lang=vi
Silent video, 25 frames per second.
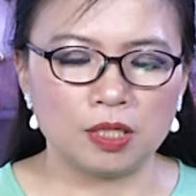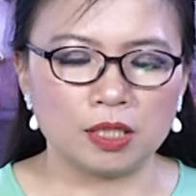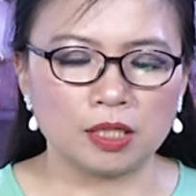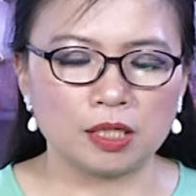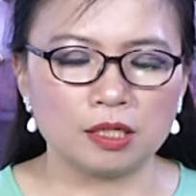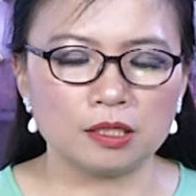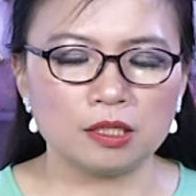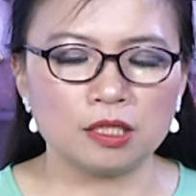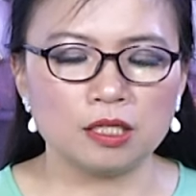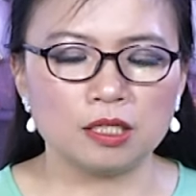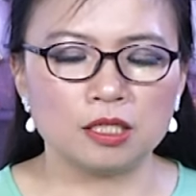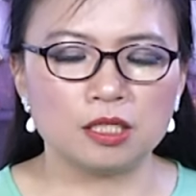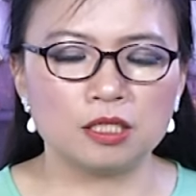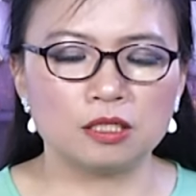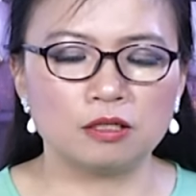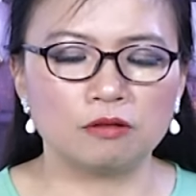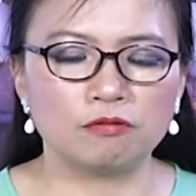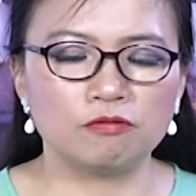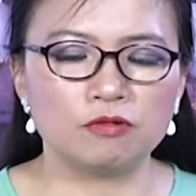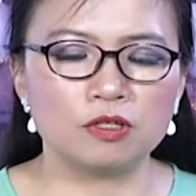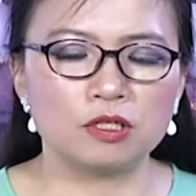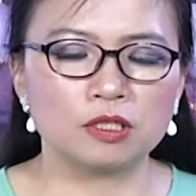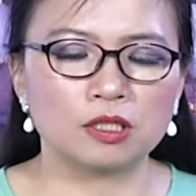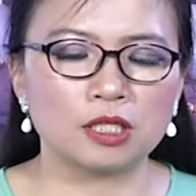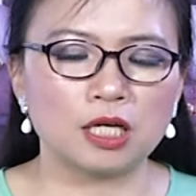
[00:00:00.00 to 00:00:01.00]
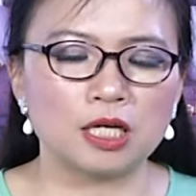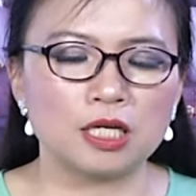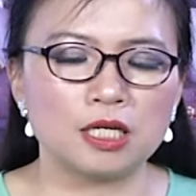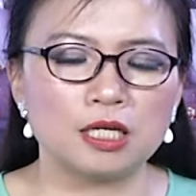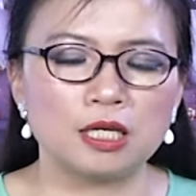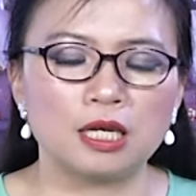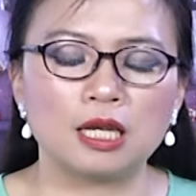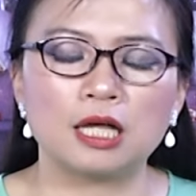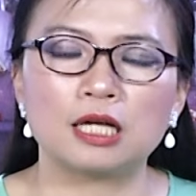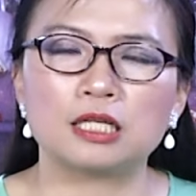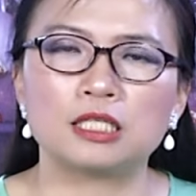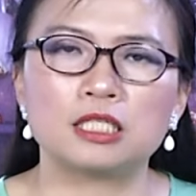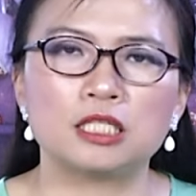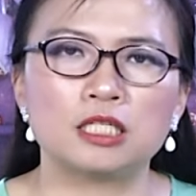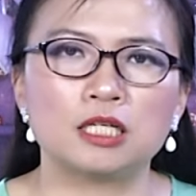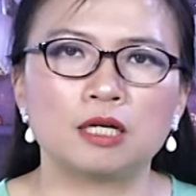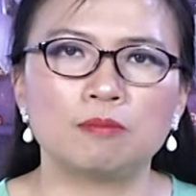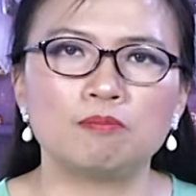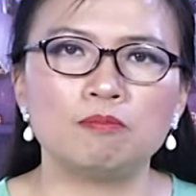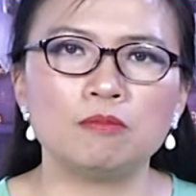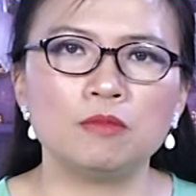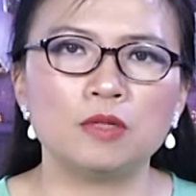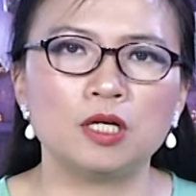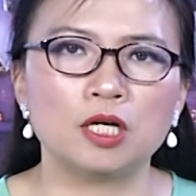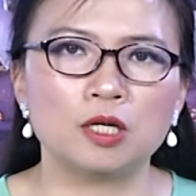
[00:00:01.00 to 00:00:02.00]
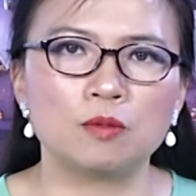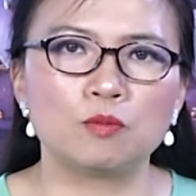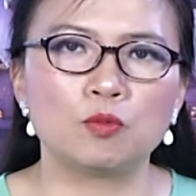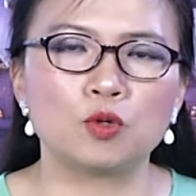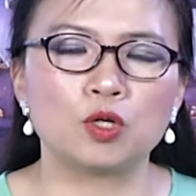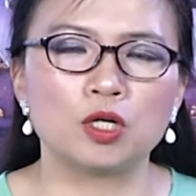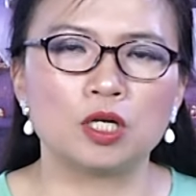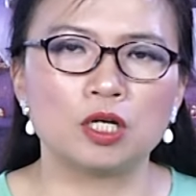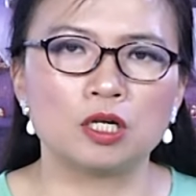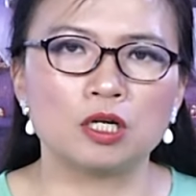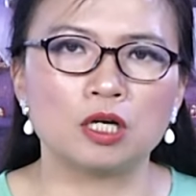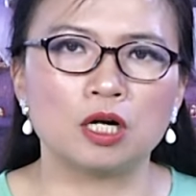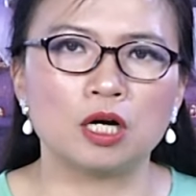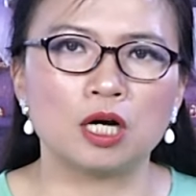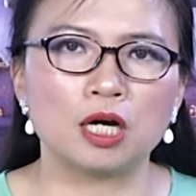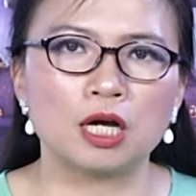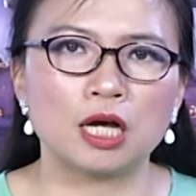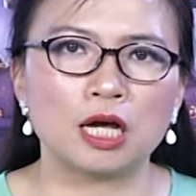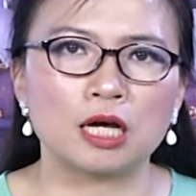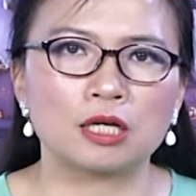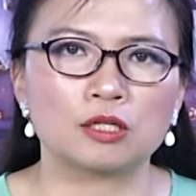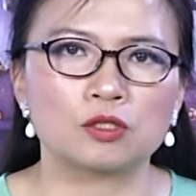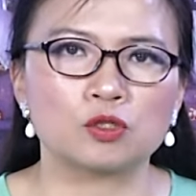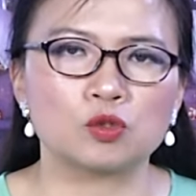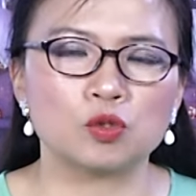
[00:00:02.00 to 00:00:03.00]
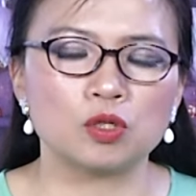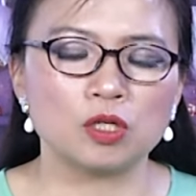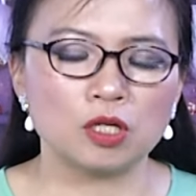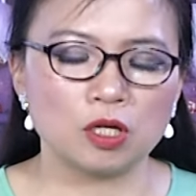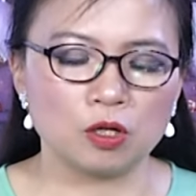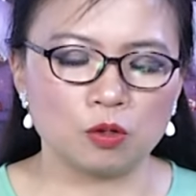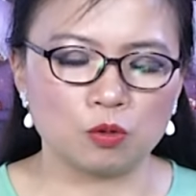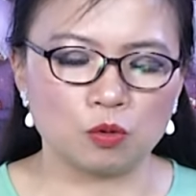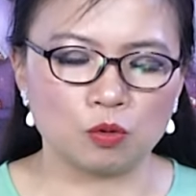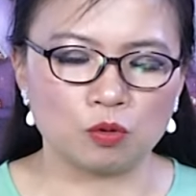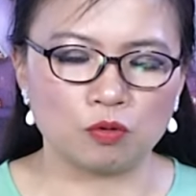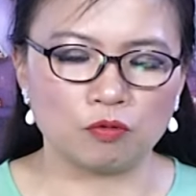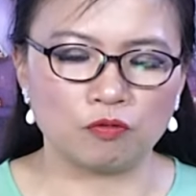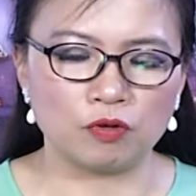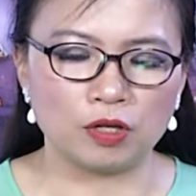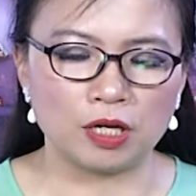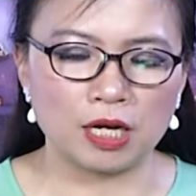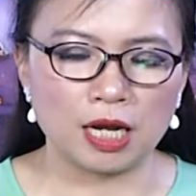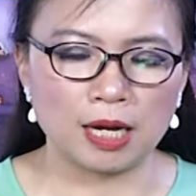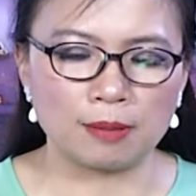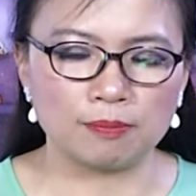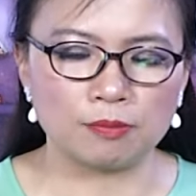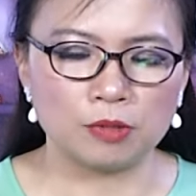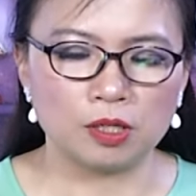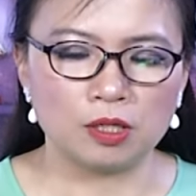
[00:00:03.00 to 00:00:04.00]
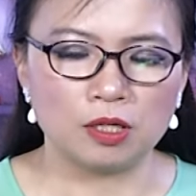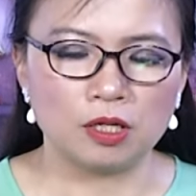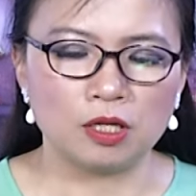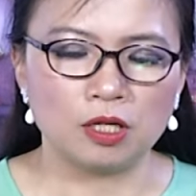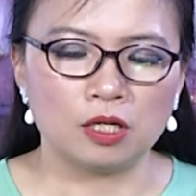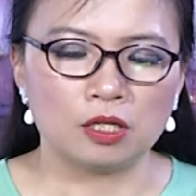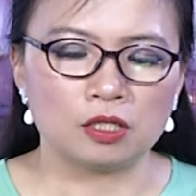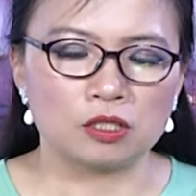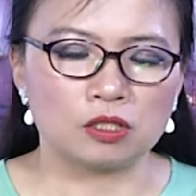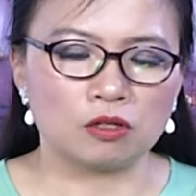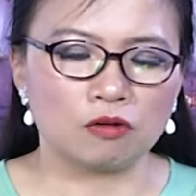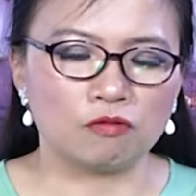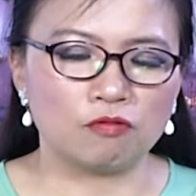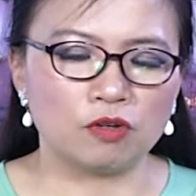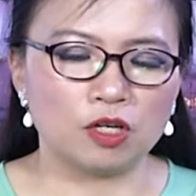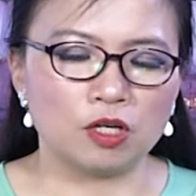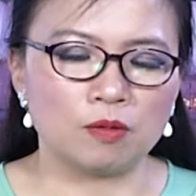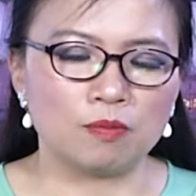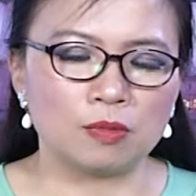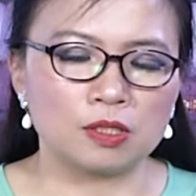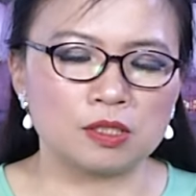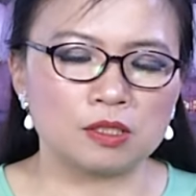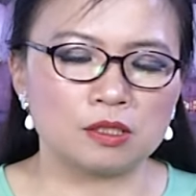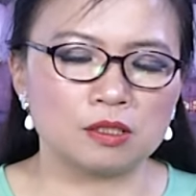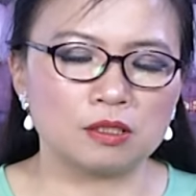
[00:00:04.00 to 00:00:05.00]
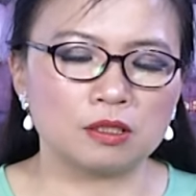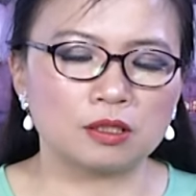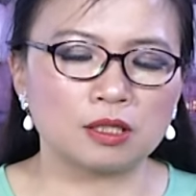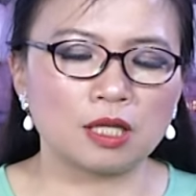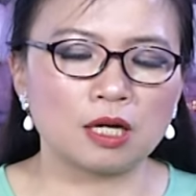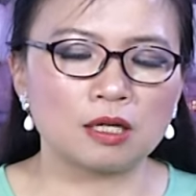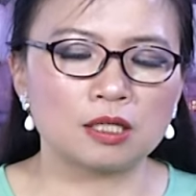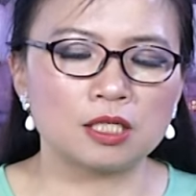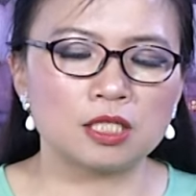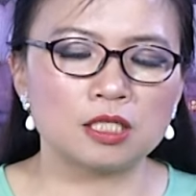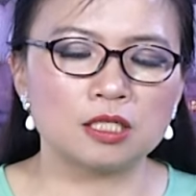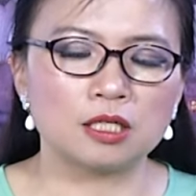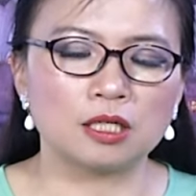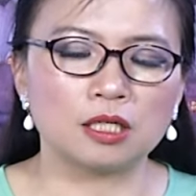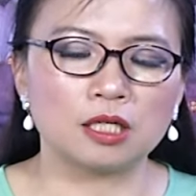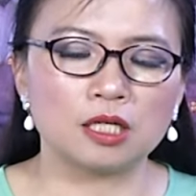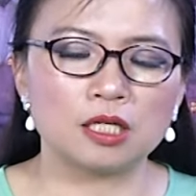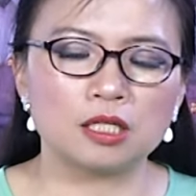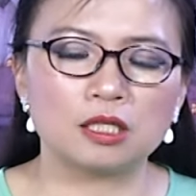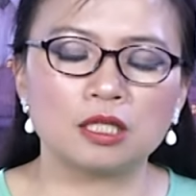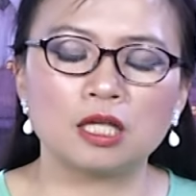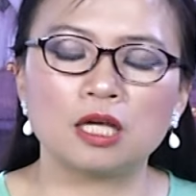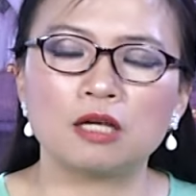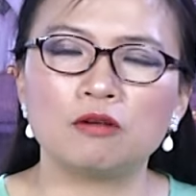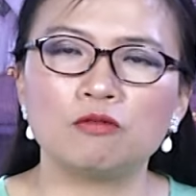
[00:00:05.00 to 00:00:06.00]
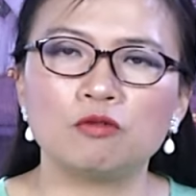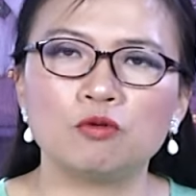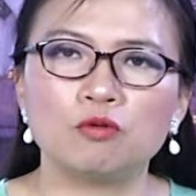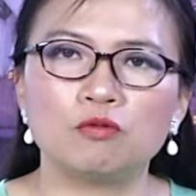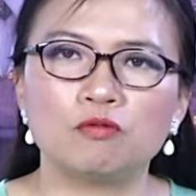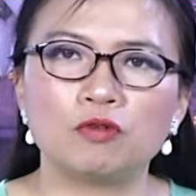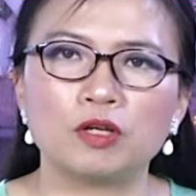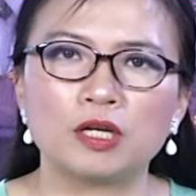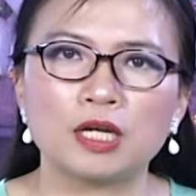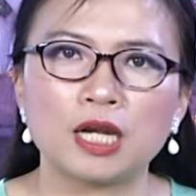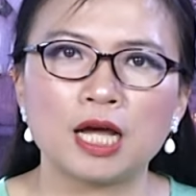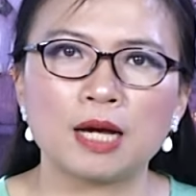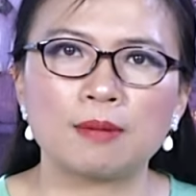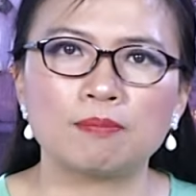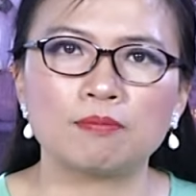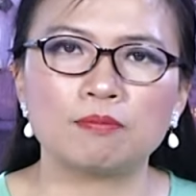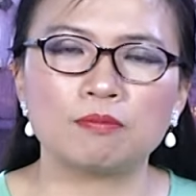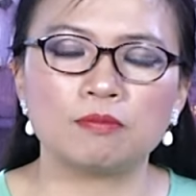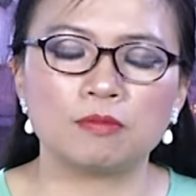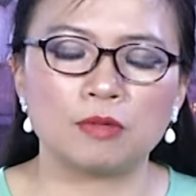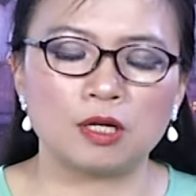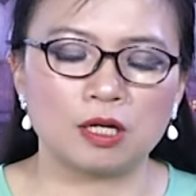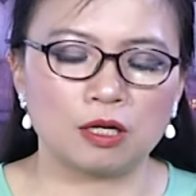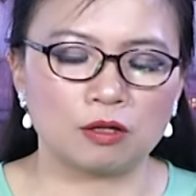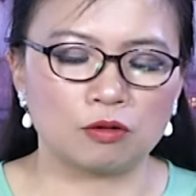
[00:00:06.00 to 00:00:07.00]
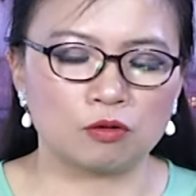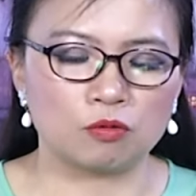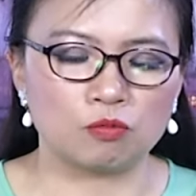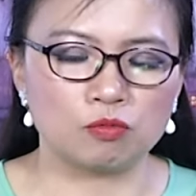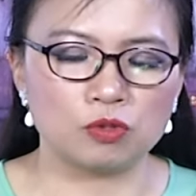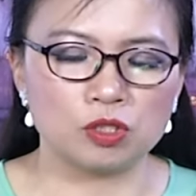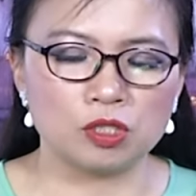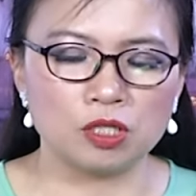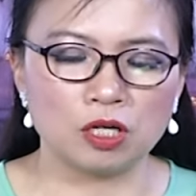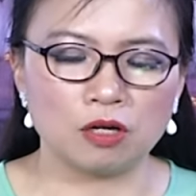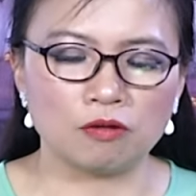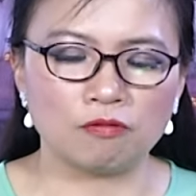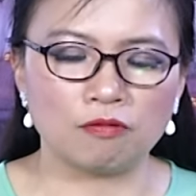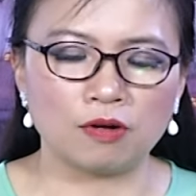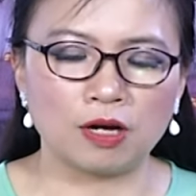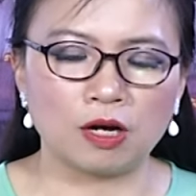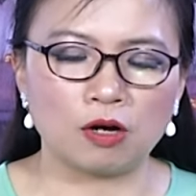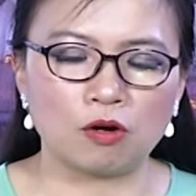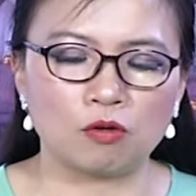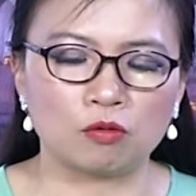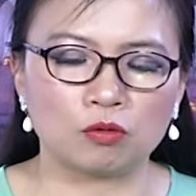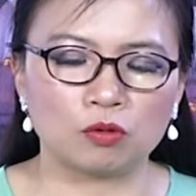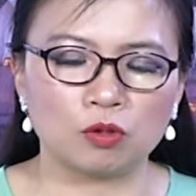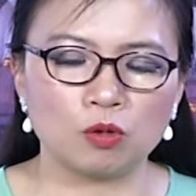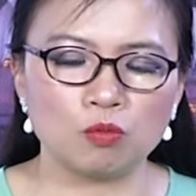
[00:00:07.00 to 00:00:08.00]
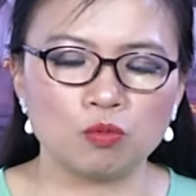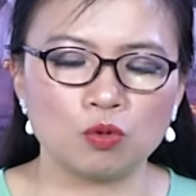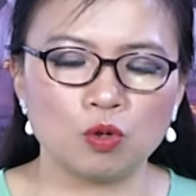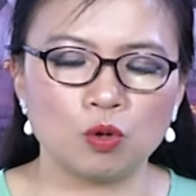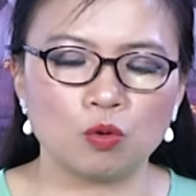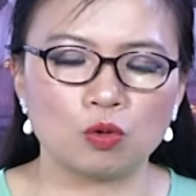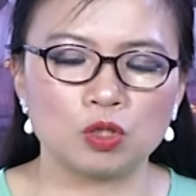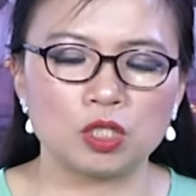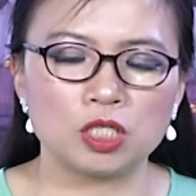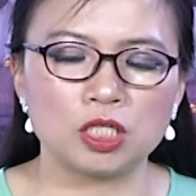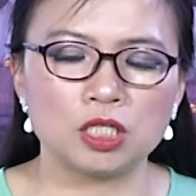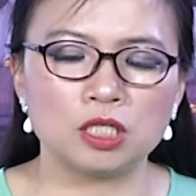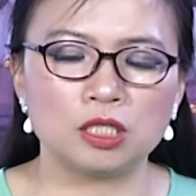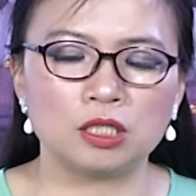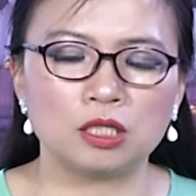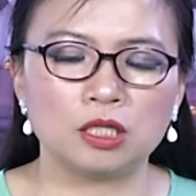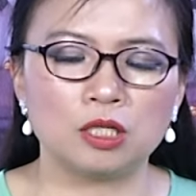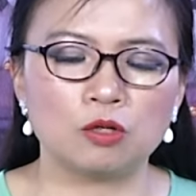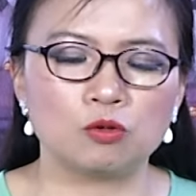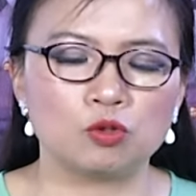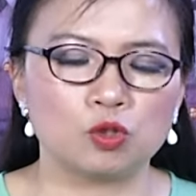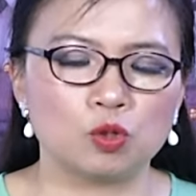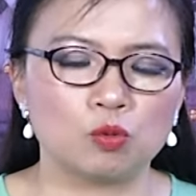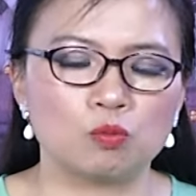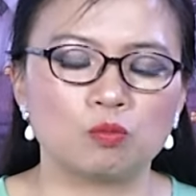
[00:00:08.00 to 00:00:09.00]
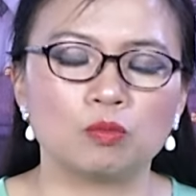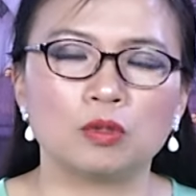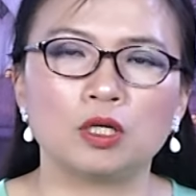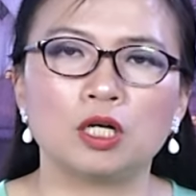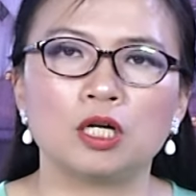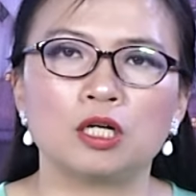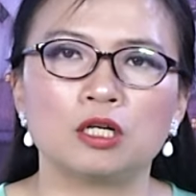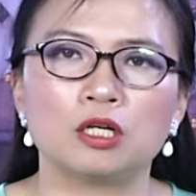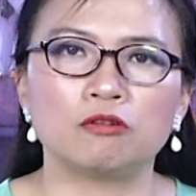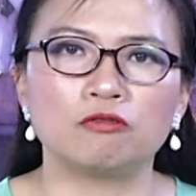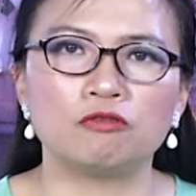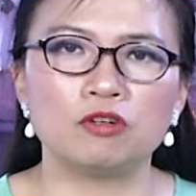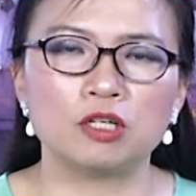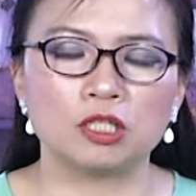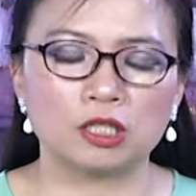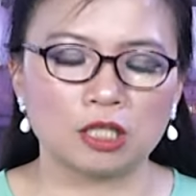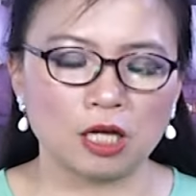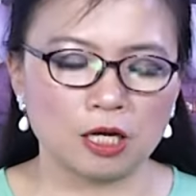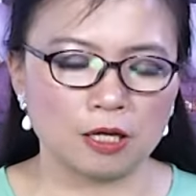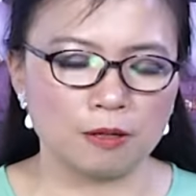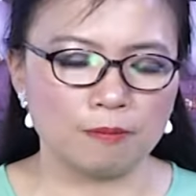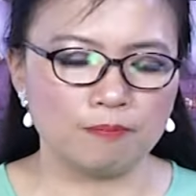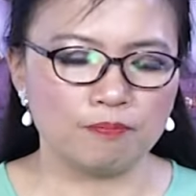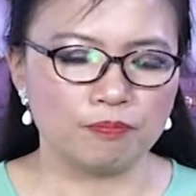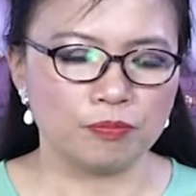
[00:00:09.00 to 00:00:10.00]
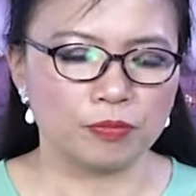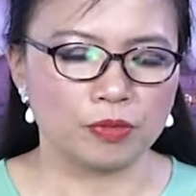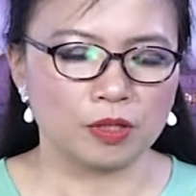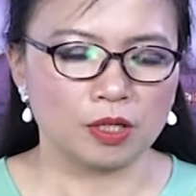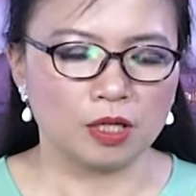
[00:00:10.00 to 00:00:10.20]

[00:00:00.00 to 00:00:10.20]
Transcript: bởi các thị trường phương Tây là chiếm gần một nửa hàng xuất khẩu của Việt Nam. Do vậy mà sự tăng trưởng kinh tế của Việt Nam là cũng dựa vào tốc độ chi tiêu dùng ở phương Tây.